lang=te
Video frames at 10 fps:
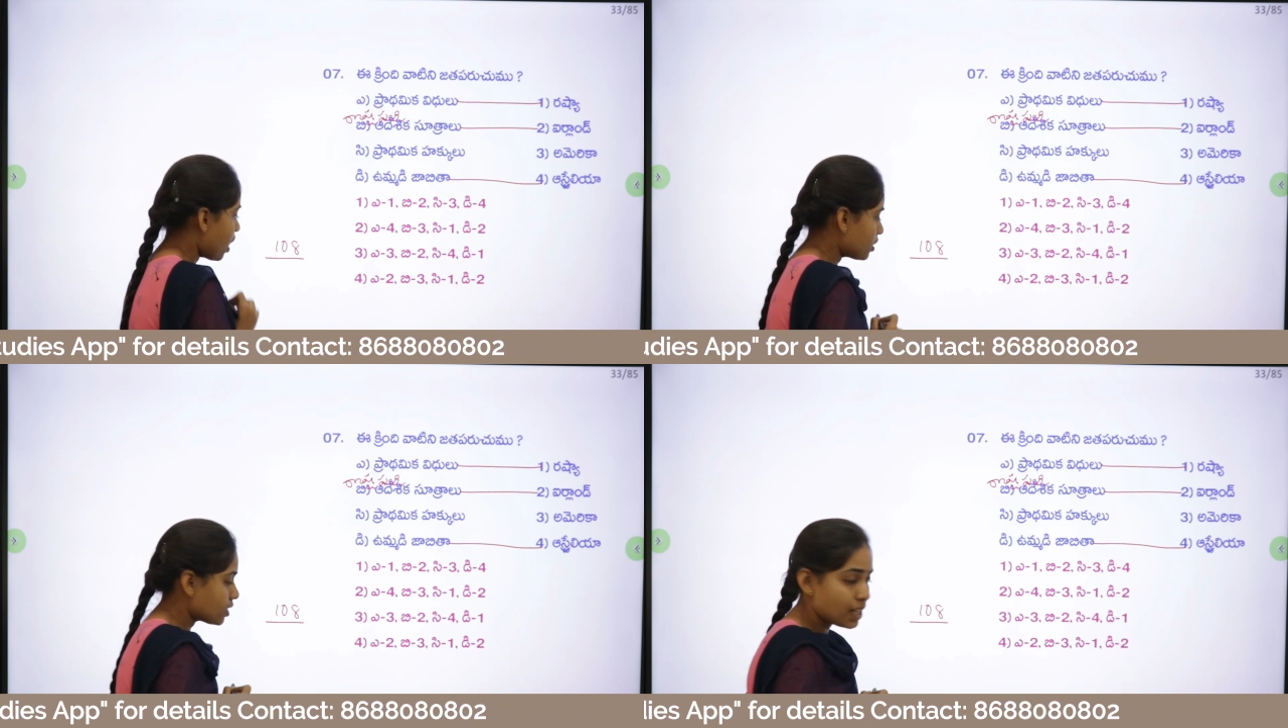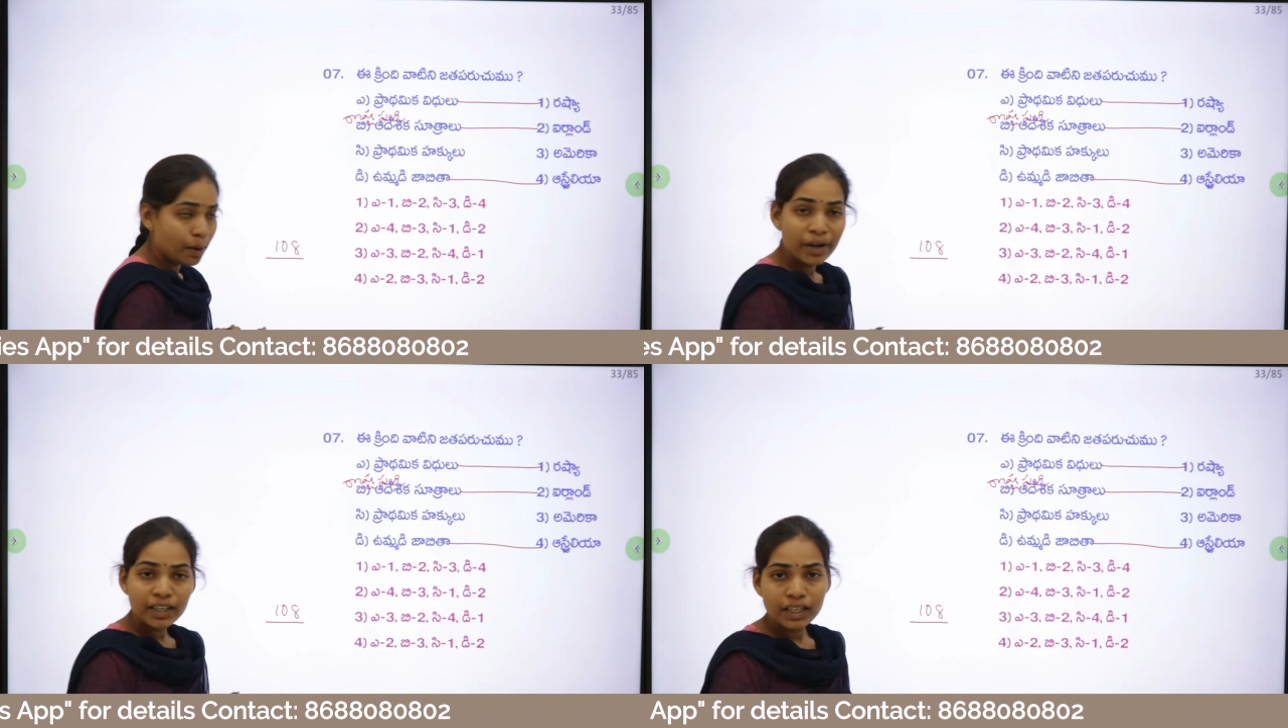ఆ
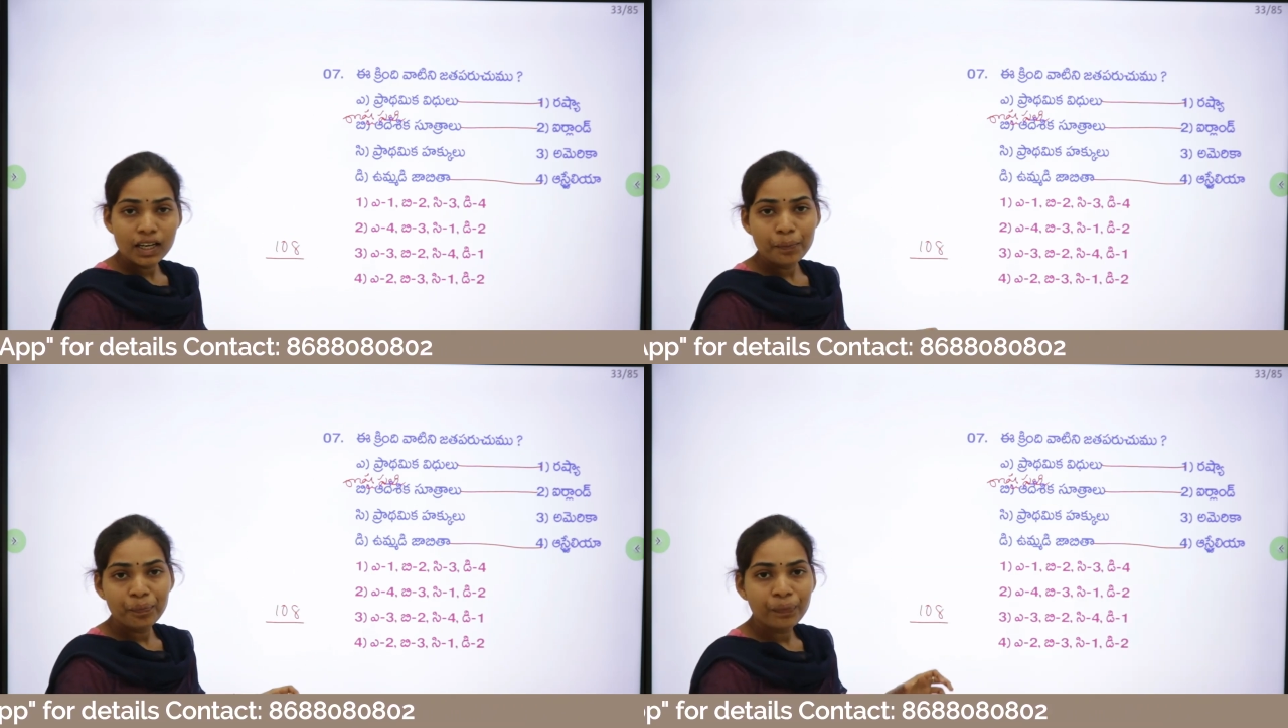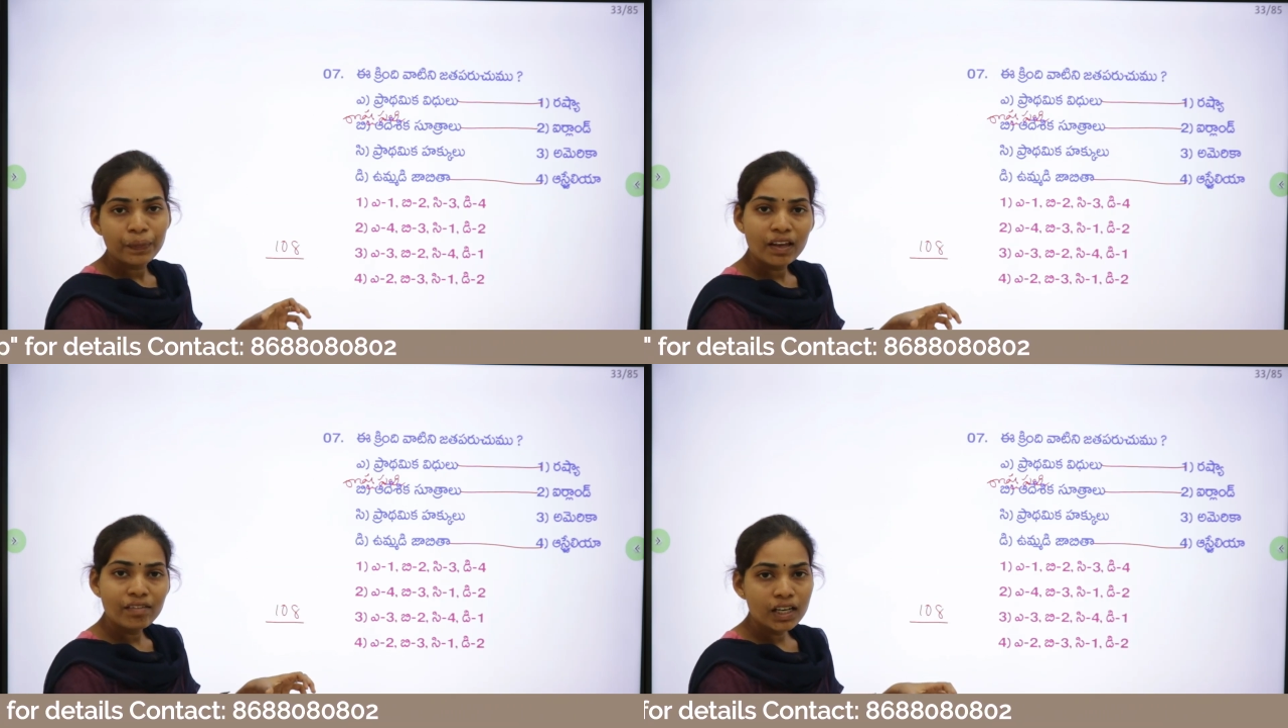సభని
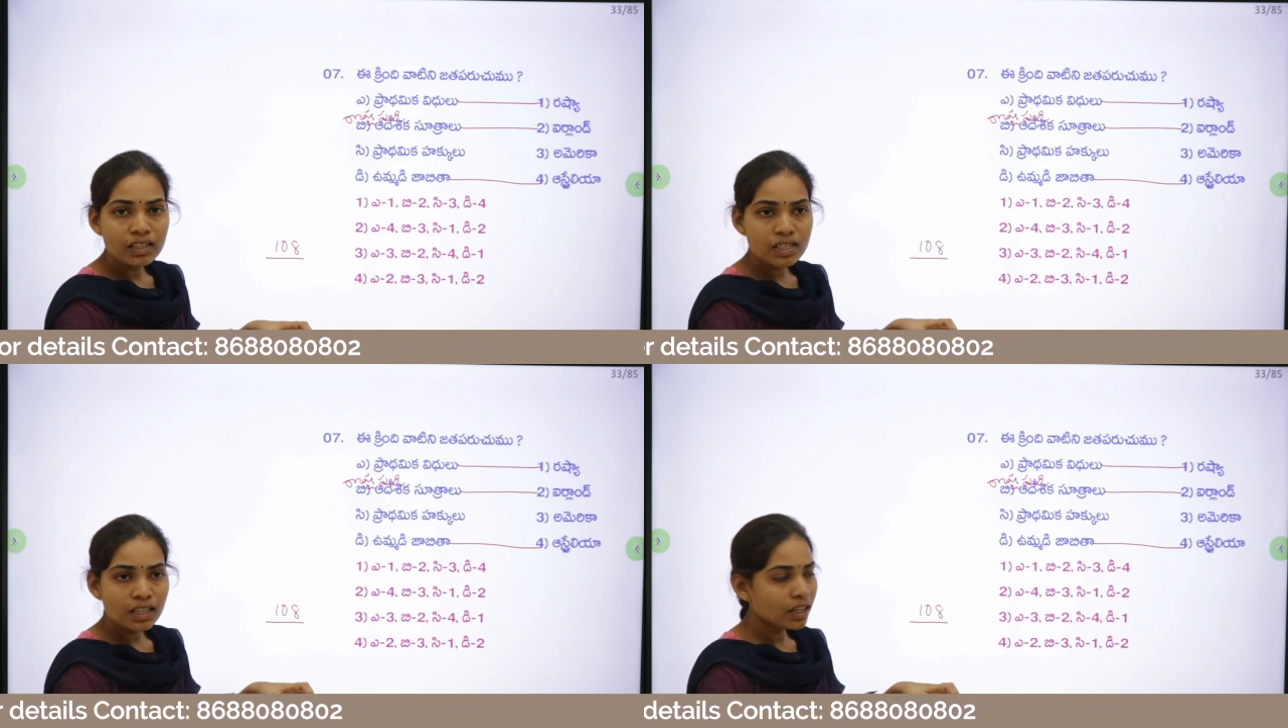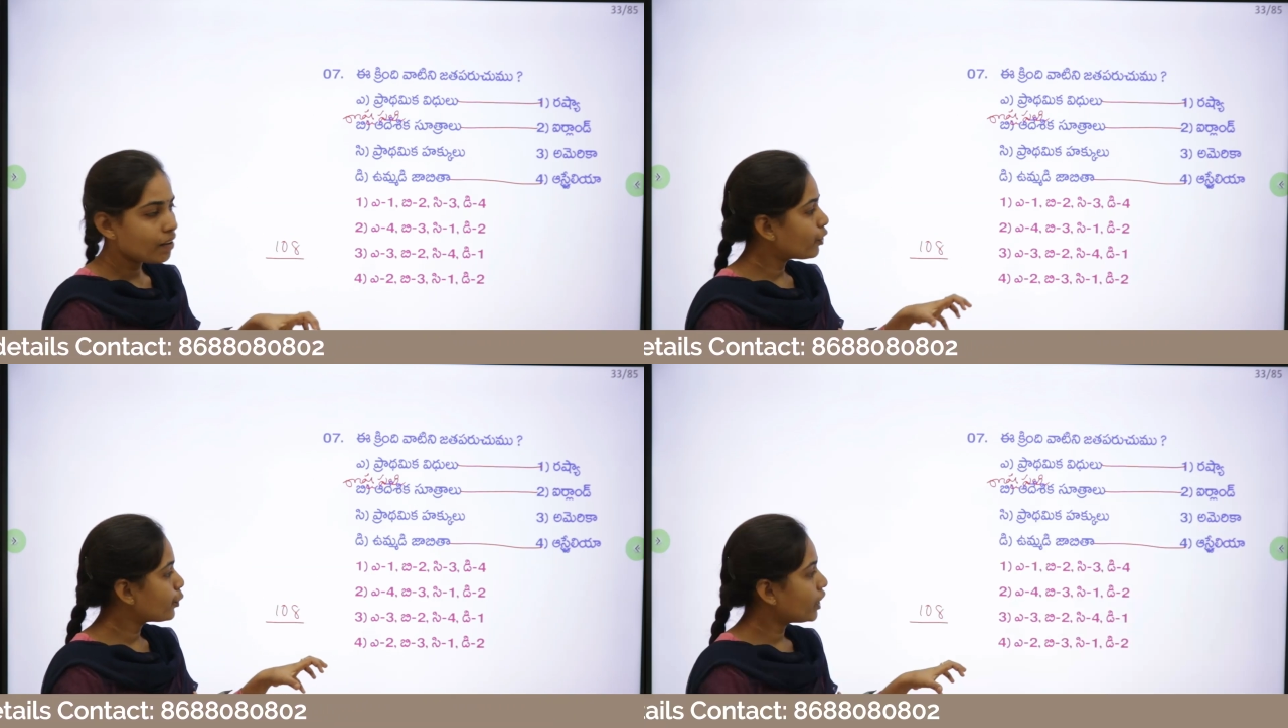నిర్వహించేది
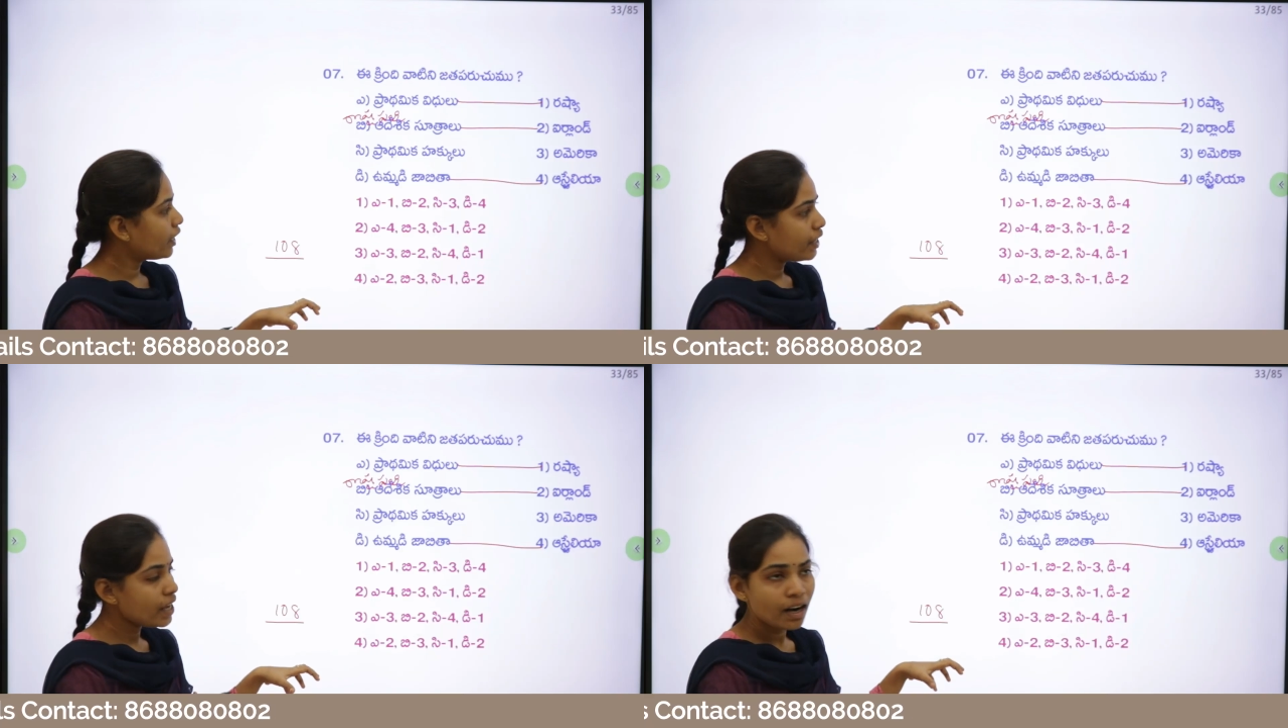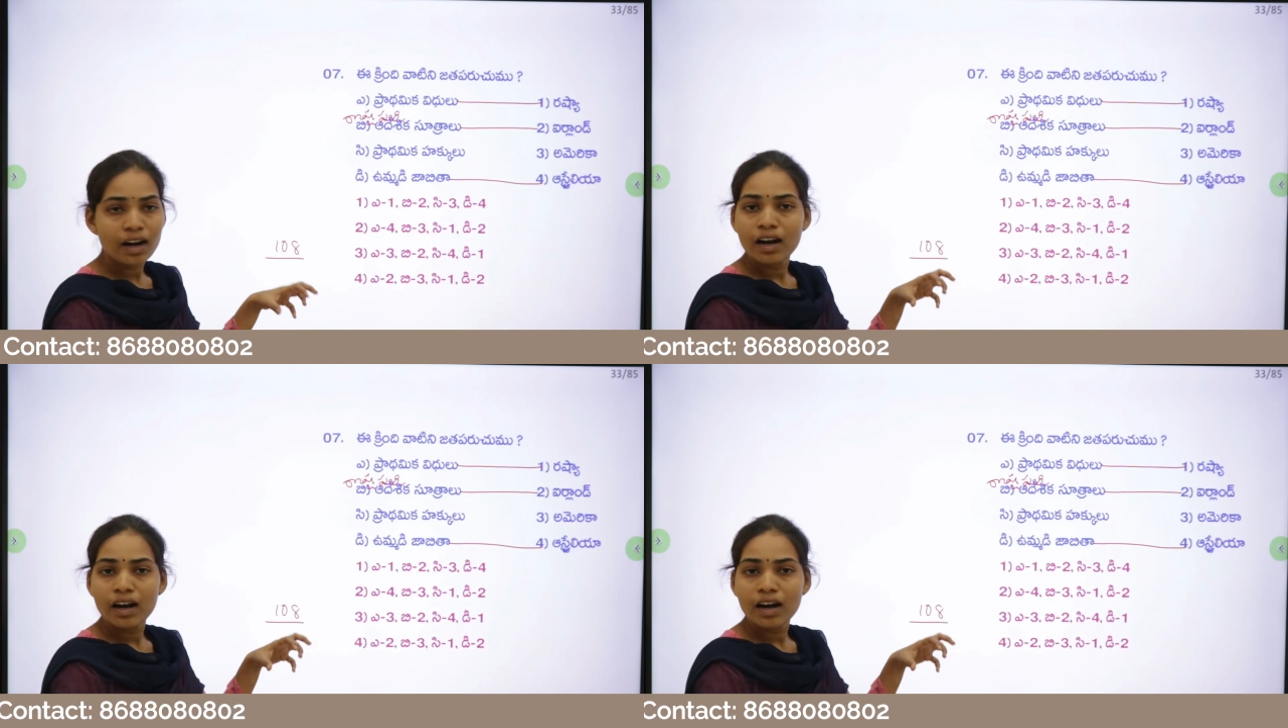ఎవరు అని అంటే